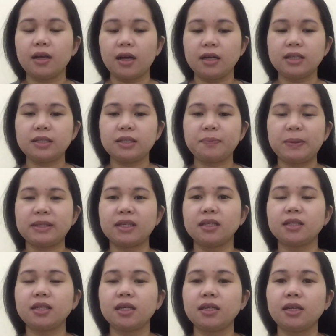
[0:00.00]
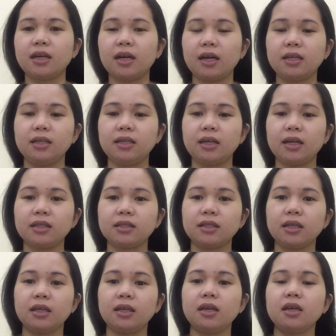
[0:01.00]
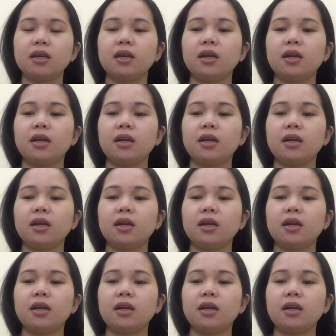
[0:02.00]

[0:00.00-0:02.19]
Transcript: Guys, pasensya na kanina kasi